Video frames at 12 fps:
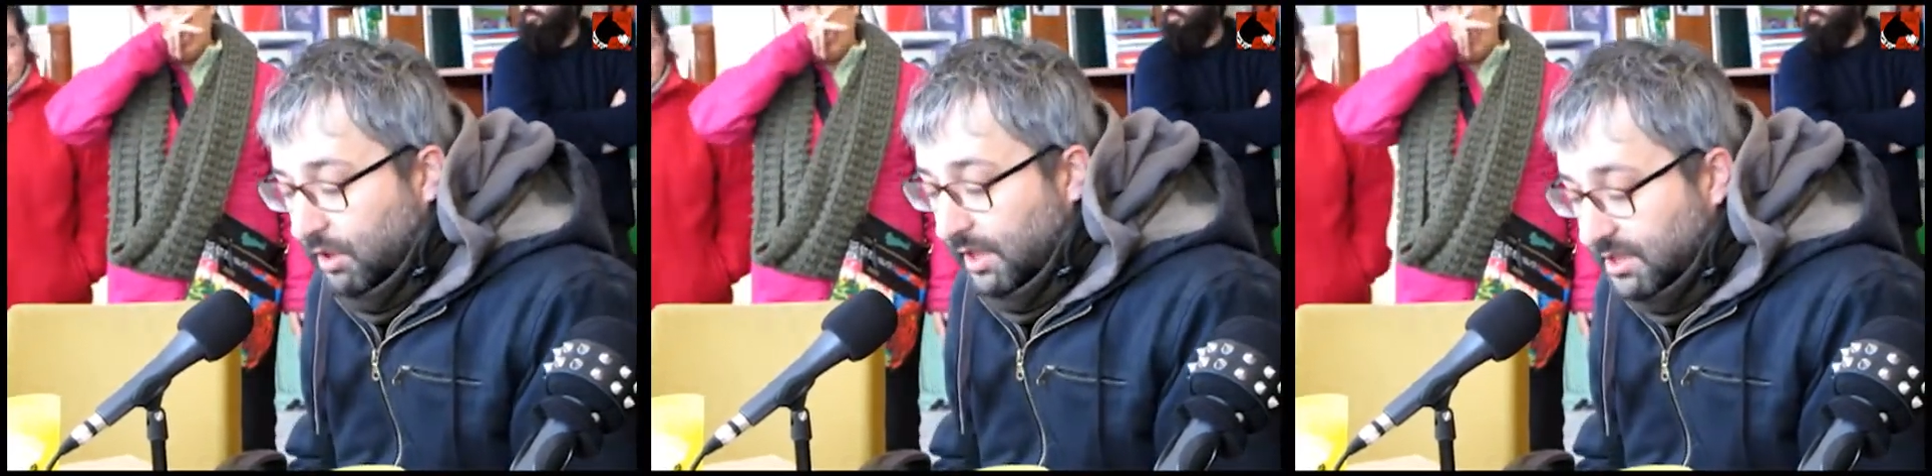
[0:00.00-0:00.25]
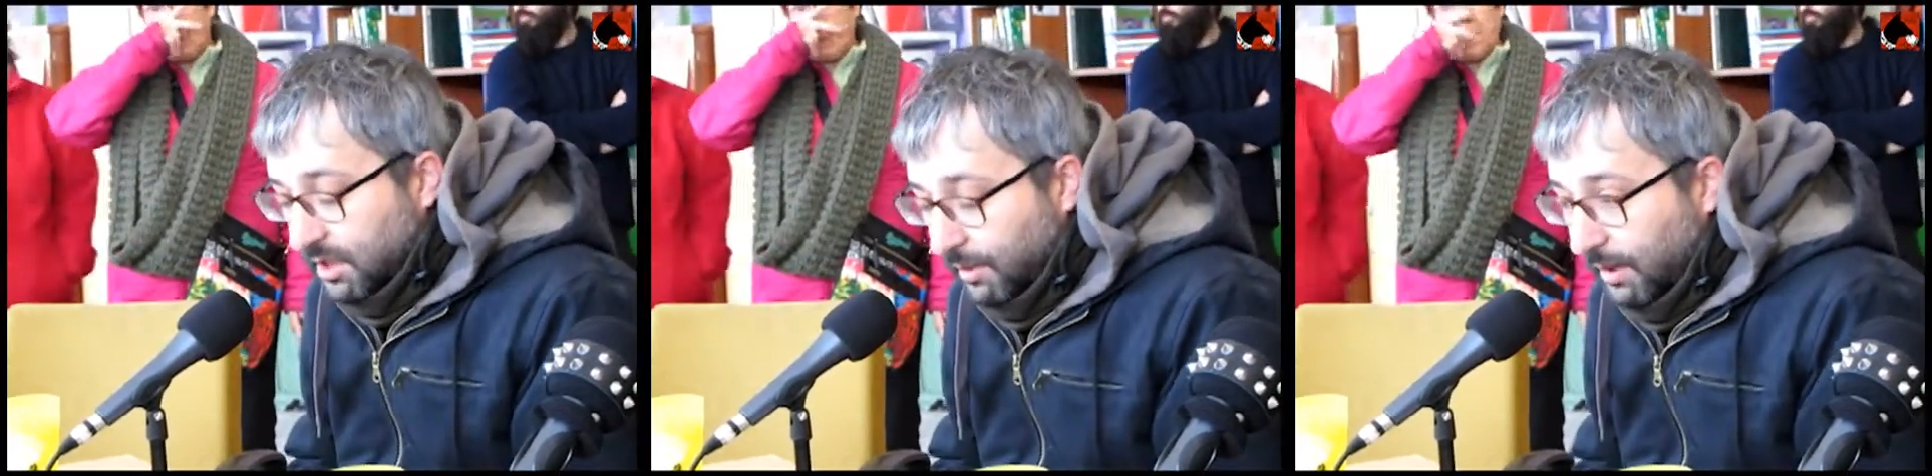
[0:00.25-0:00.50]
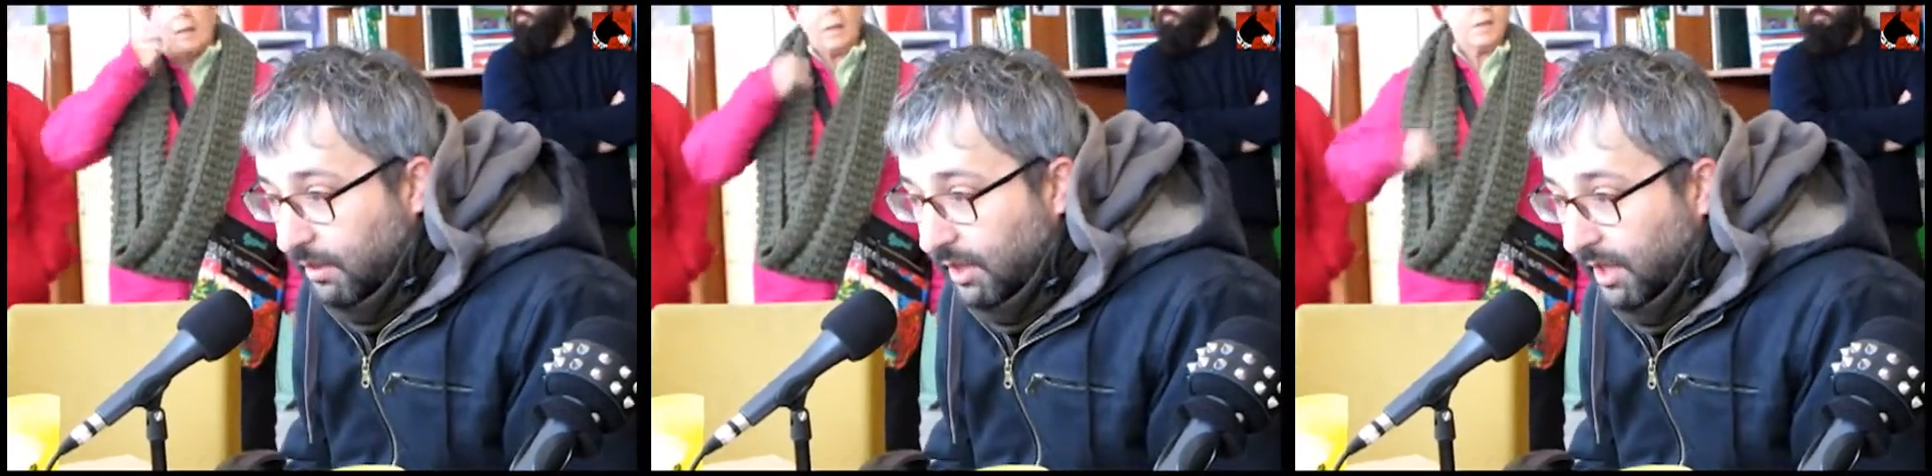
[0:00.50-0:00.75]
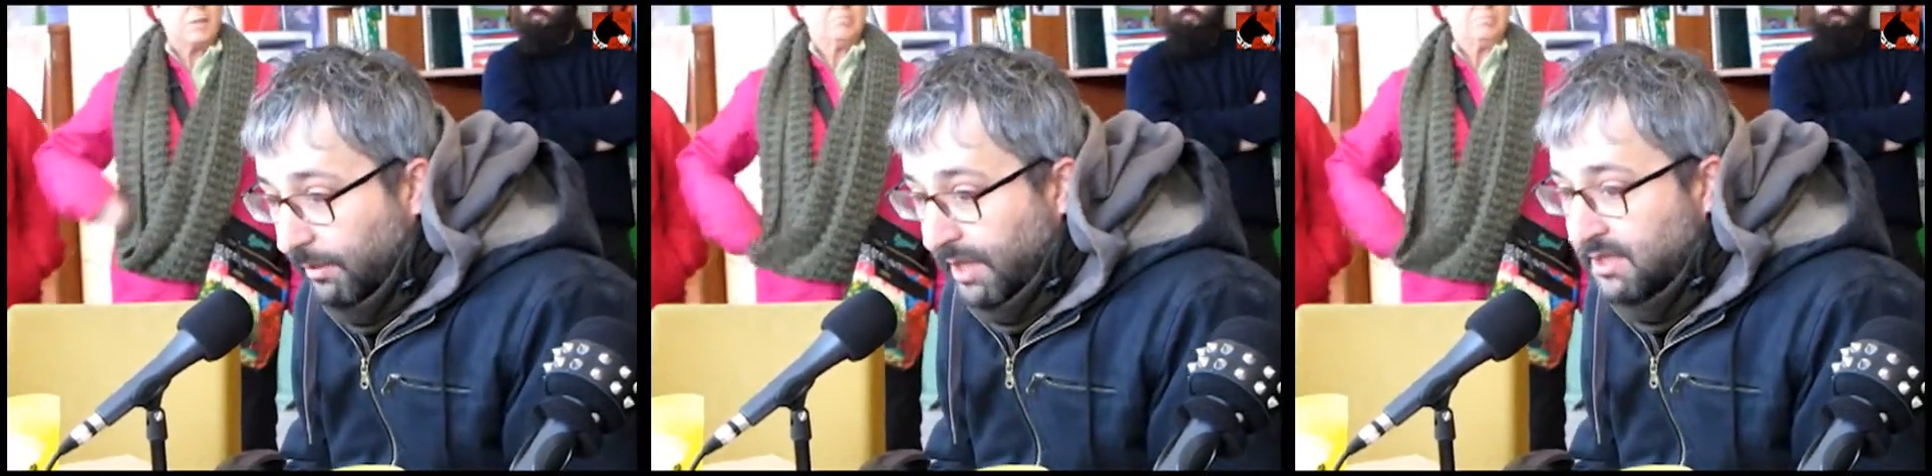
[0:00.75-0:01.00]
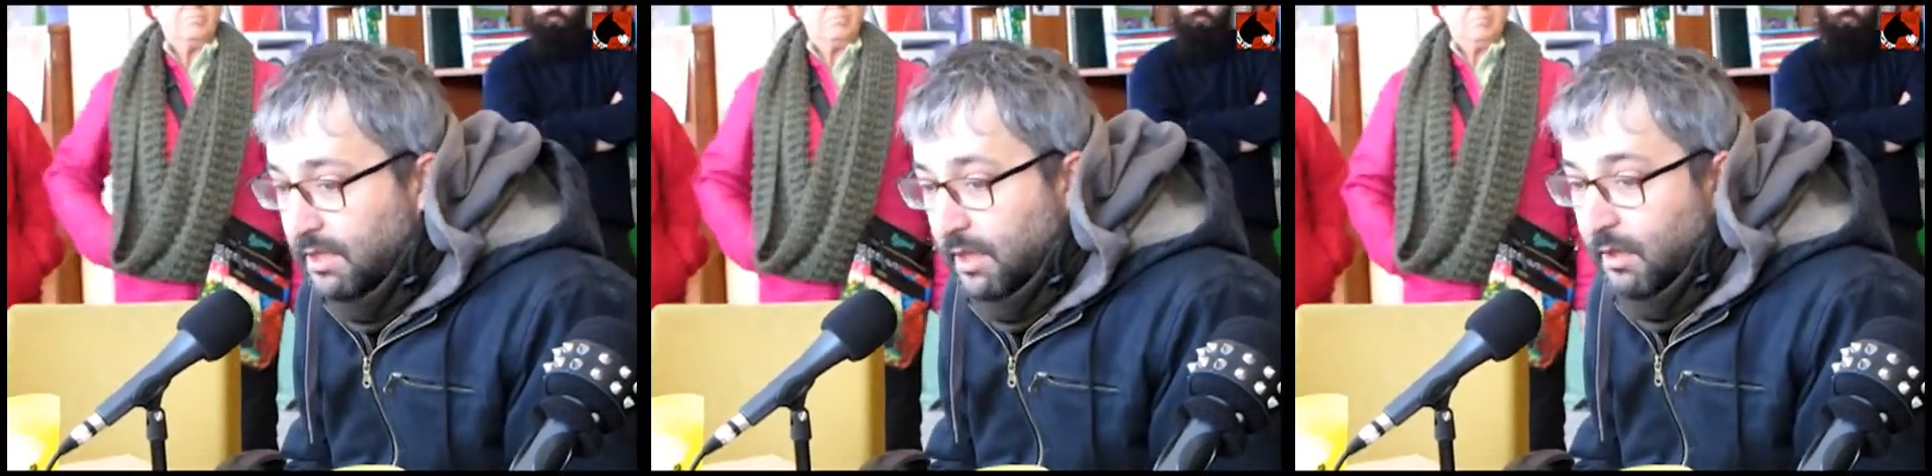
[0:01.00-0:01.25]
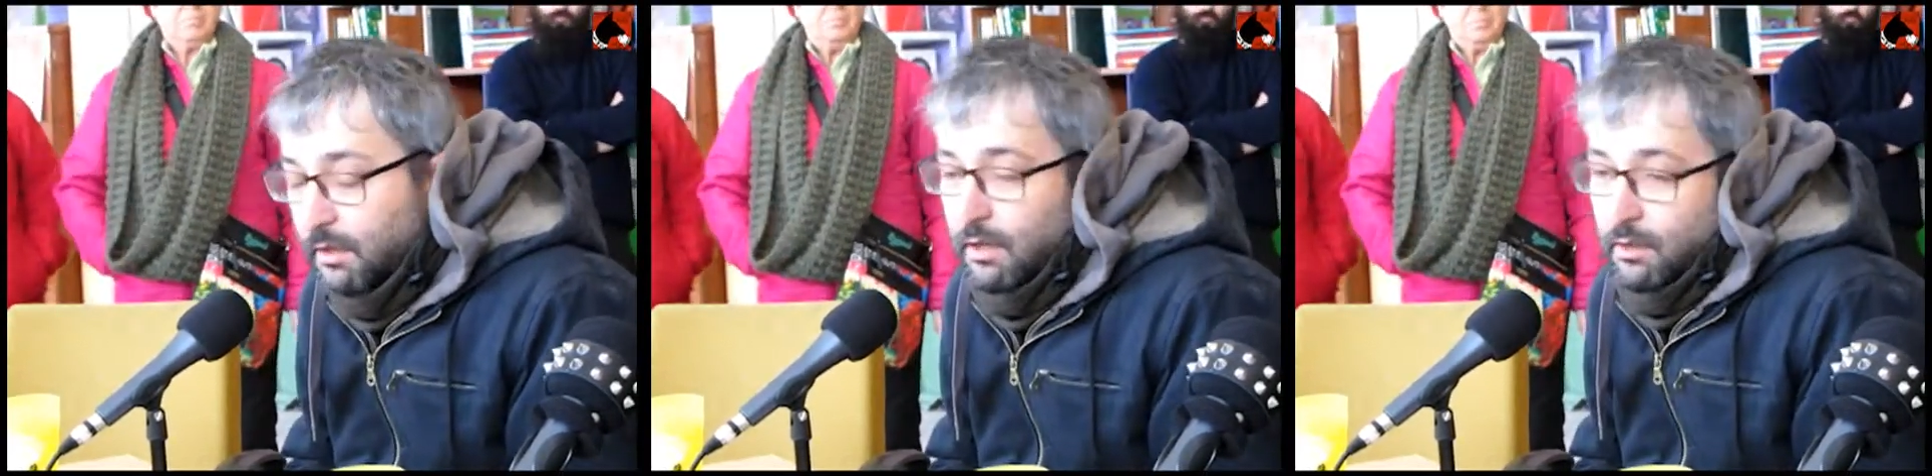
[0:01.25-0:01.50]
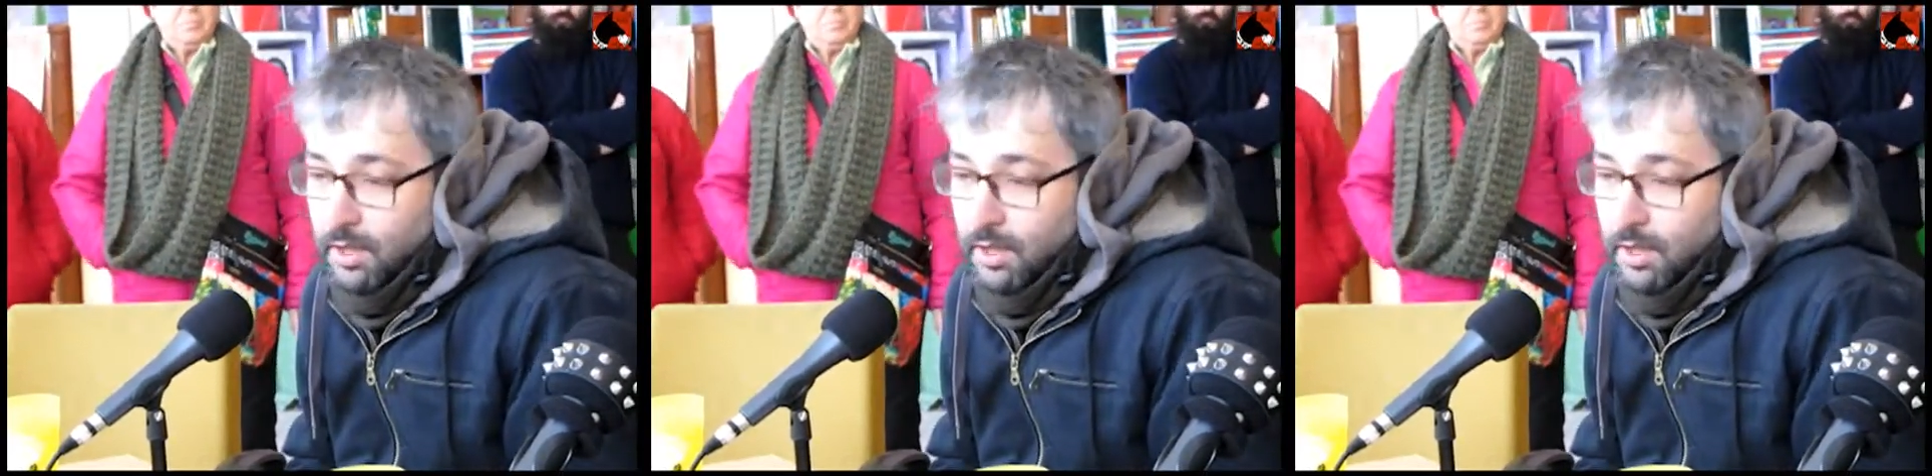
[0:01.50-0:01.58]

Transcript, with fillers: Y que sirvan de base,